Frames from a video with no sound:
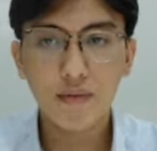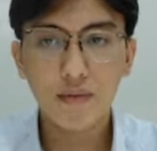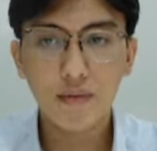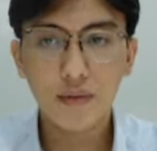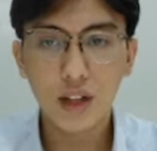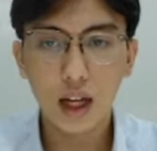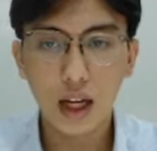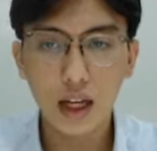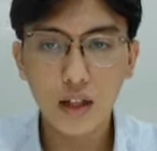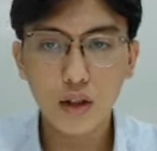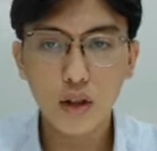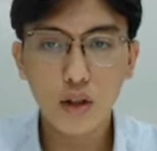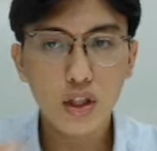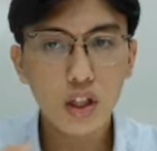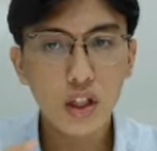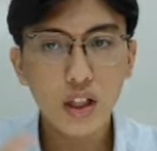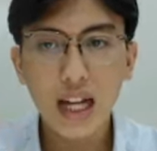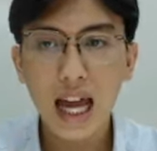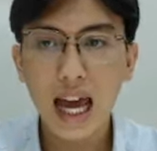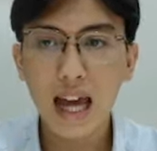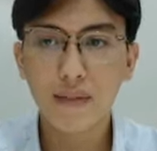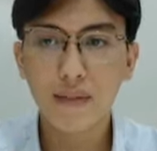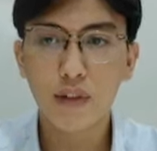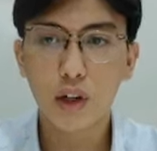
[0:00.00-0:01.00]
đấy nó chững
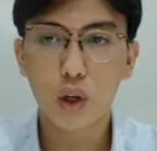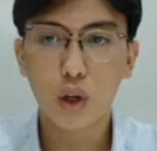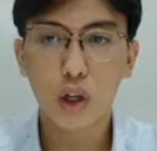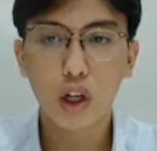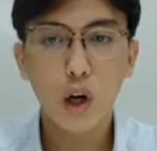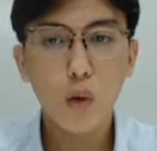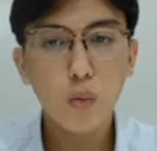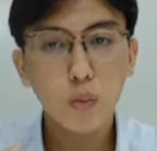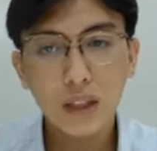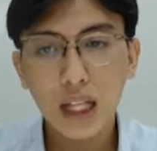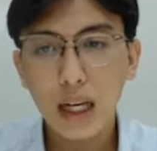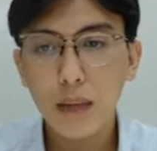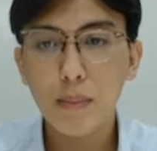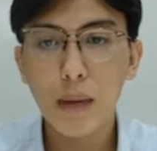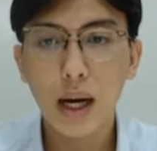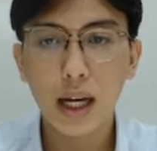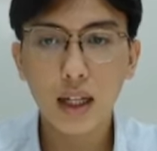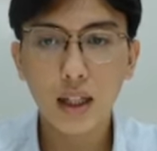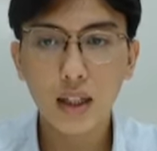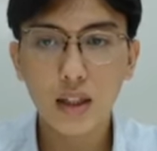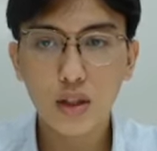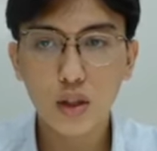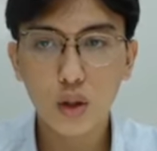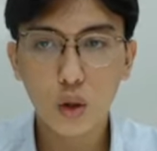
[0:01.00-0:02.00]
lại và nó không tăng
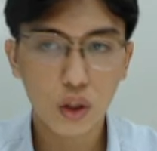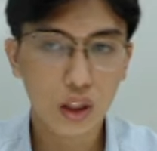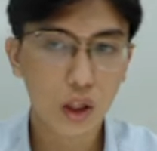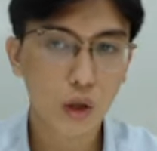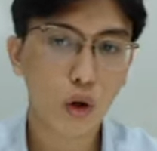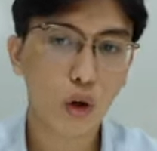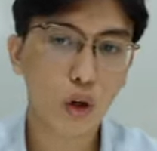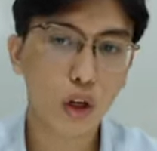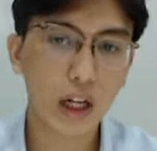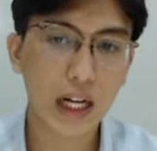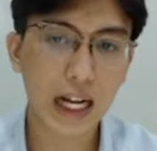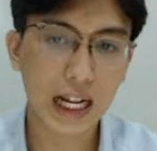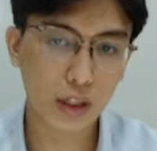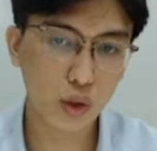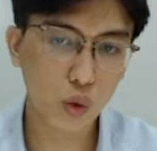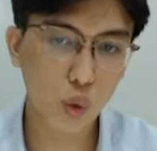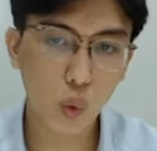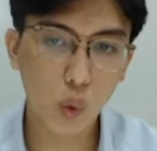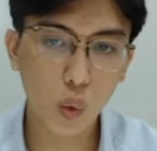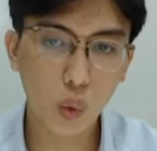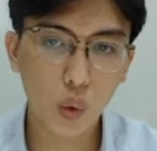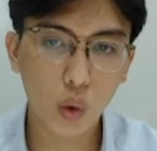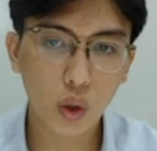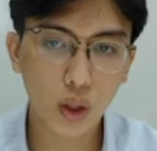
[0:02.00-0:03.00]
mấy rồi sau đó nó lại
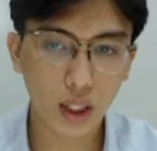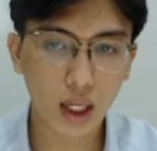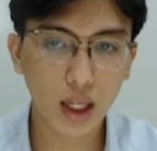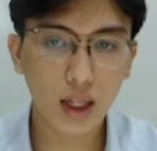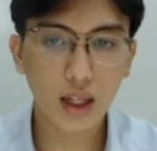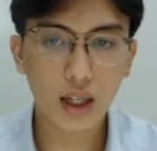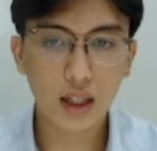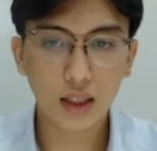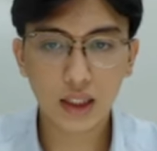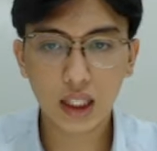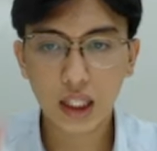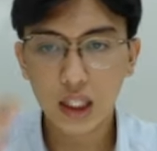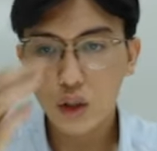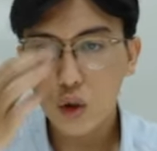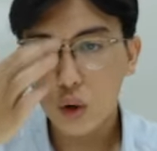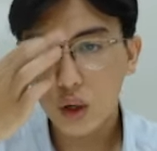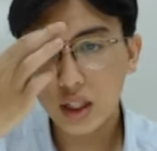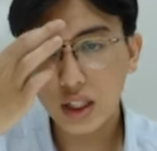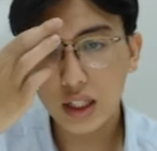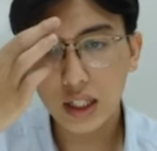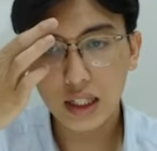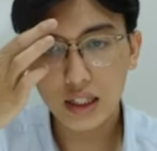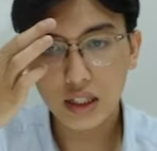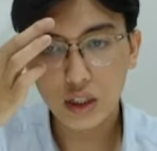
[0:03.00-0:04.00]
rũ nhá thì coi
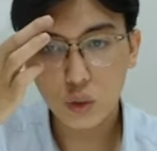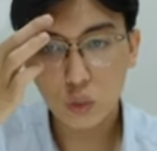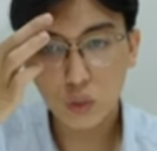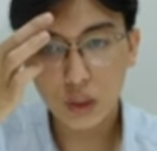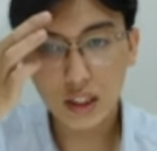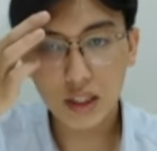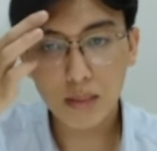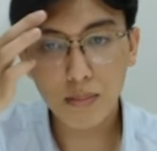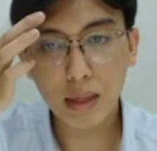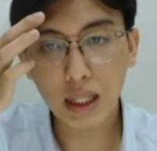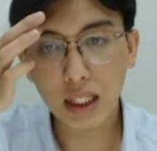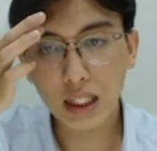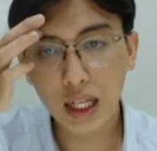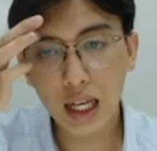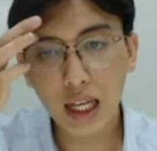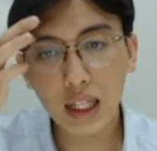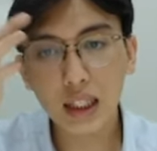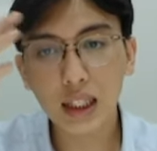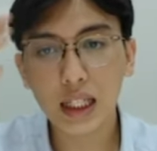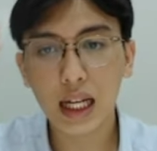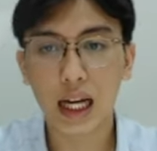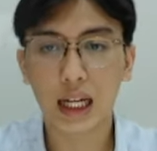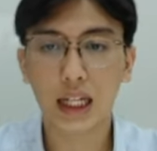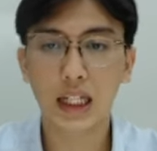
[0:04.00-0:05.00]
như là chúng ta sẽ mất
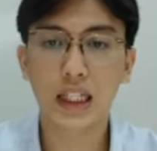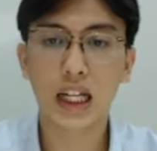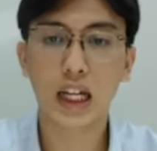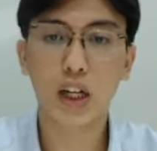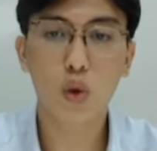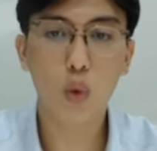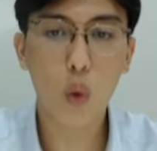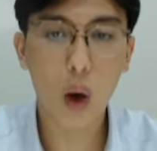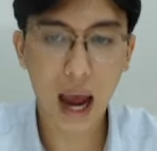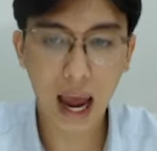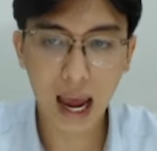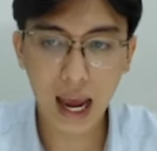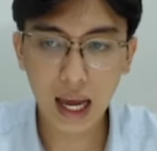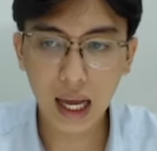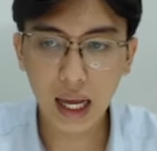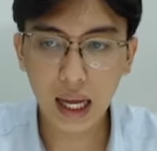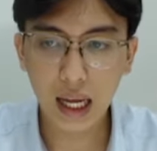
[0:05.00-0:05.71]
hết cả cái thành quả